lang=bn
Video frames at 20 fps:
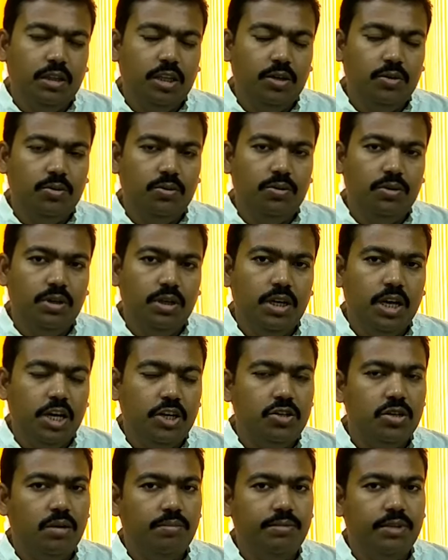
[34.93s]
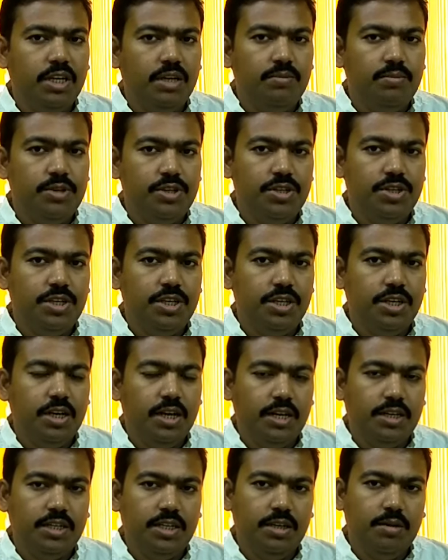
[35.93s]
দেখুন এই সপ্তাহে বৃশ্চিক
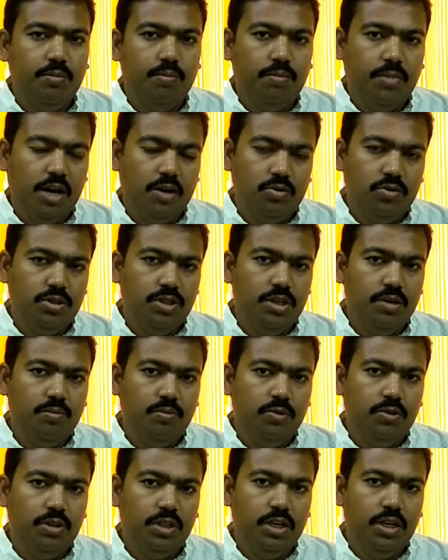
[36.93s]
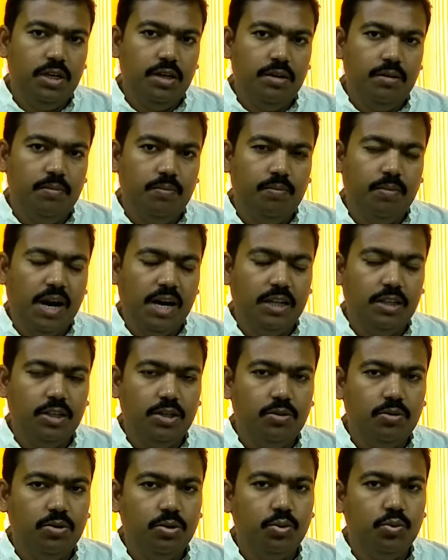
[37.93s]
রাশির মানুষদের মধ্যে বাড়িতে
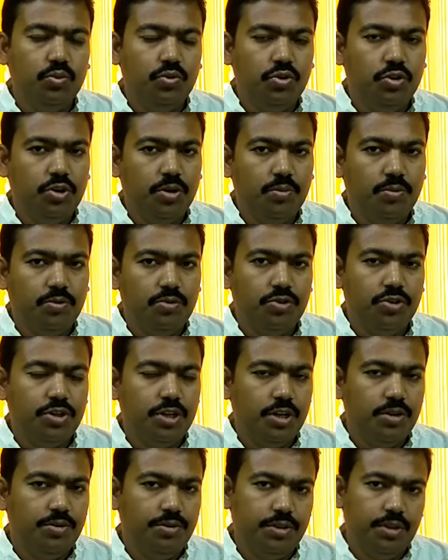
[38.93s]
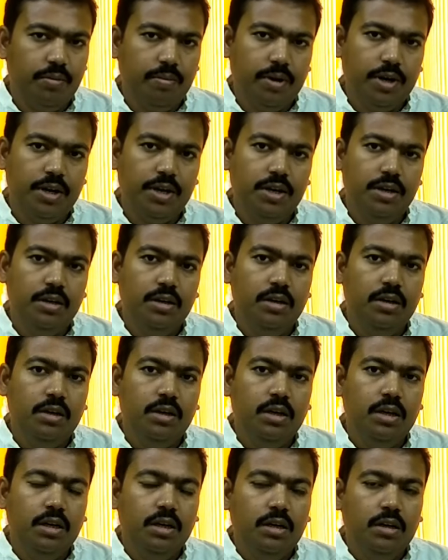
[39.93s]
কোনো উৎসব অনুষ্ঠান হতে পারে
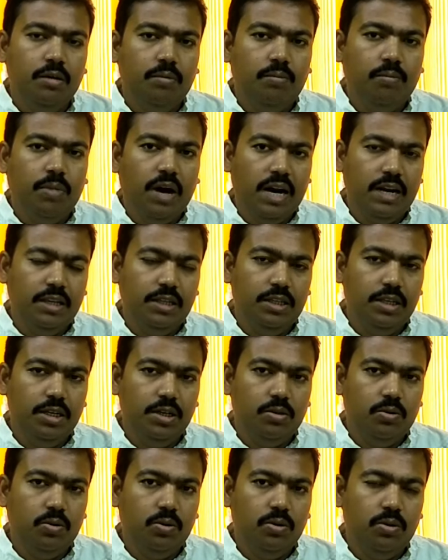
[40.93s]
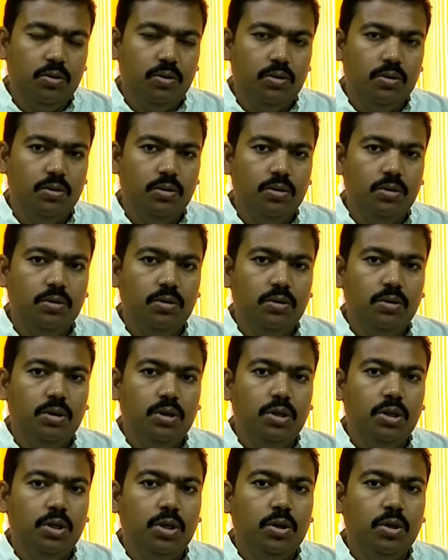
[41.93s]
বাড়িতে কোনো
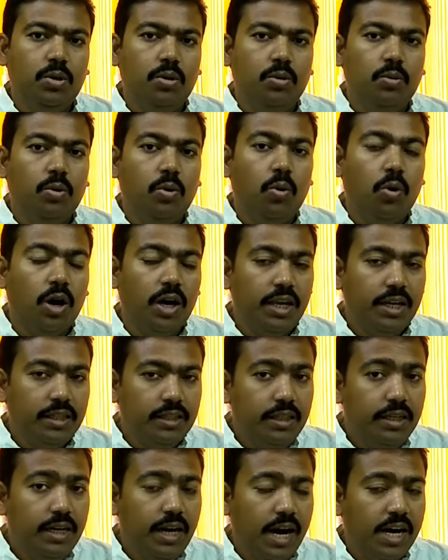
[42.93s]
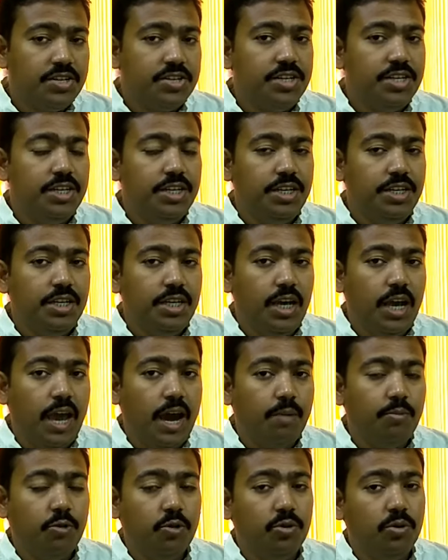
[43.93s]
অনেক দিন আসেনি
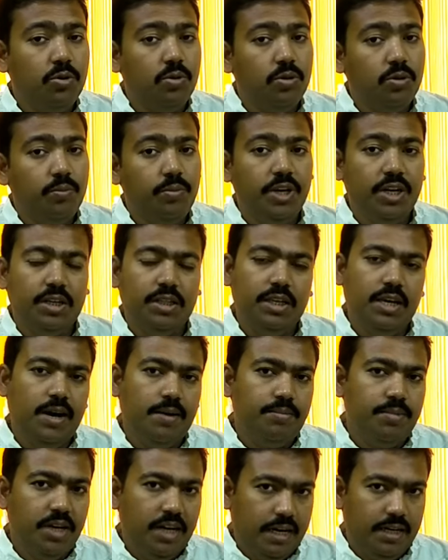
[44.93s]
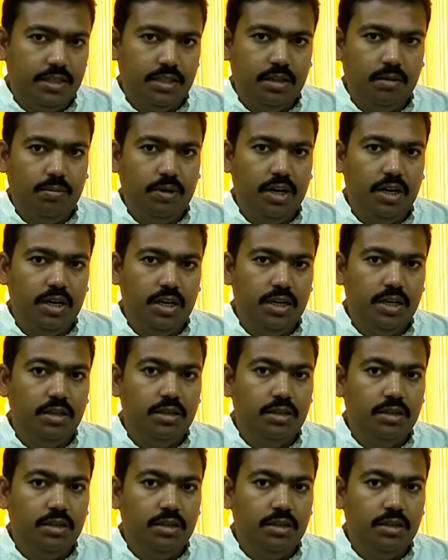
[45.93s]
এমন কোনো ব্যক্তি আপনার আসতে পারে